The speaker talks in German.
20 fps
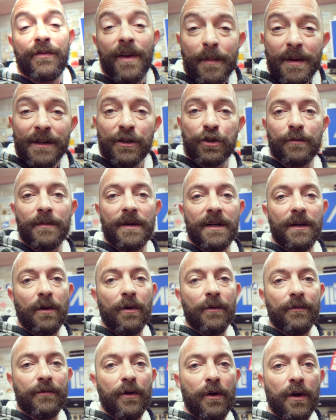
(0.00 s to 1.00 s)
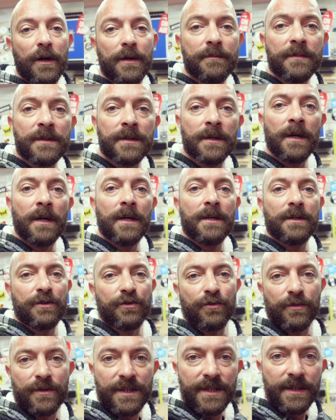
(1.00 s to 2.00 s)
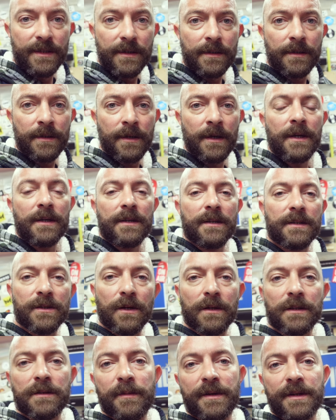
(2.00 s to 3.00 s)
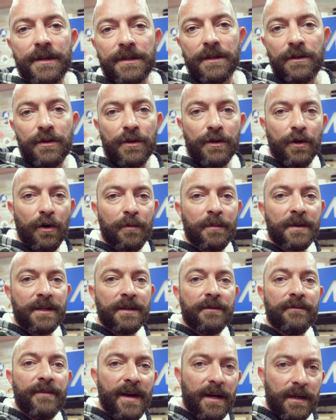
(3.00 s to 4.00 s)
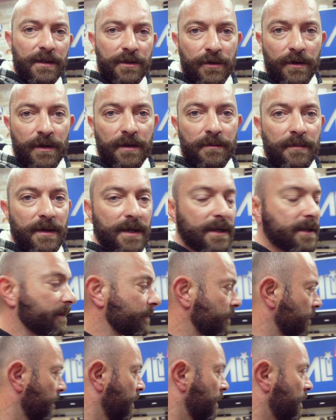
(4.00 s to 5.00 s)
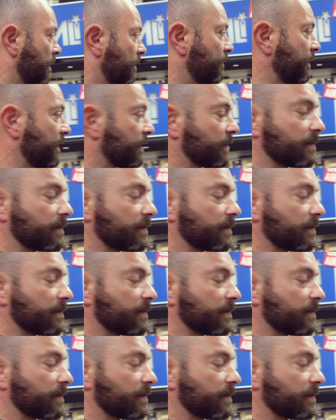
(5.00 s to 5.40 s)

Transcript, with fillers: wenn man schon mal aufräumt, sortiert, dann sollte man das natürlich auch mit den Werkzeugen machen. Wie